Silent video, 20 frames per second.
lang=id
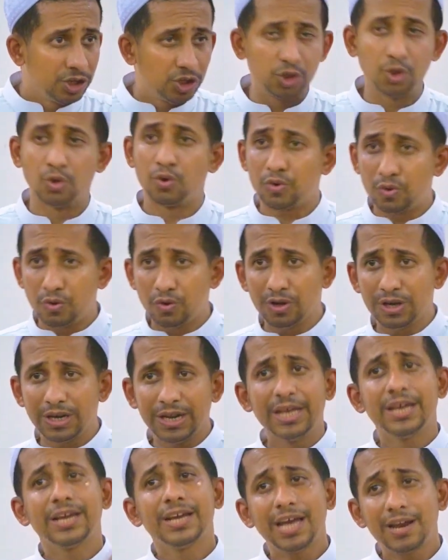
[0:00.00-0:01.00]

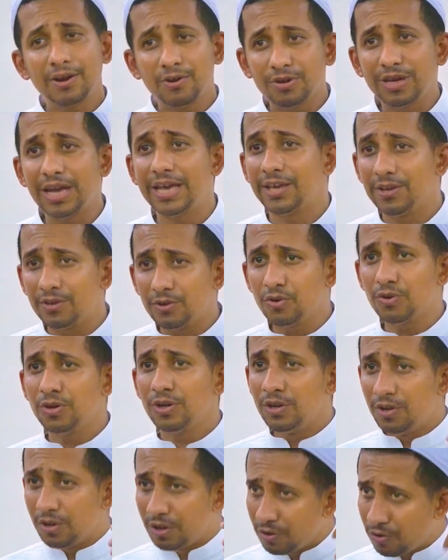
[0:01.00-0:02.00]
syukur, kalau gak
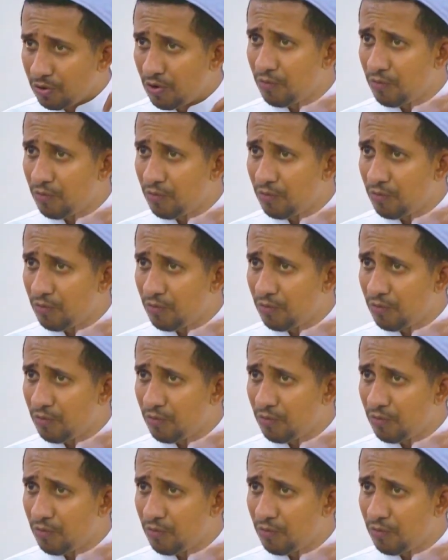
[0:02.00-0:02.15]
ikut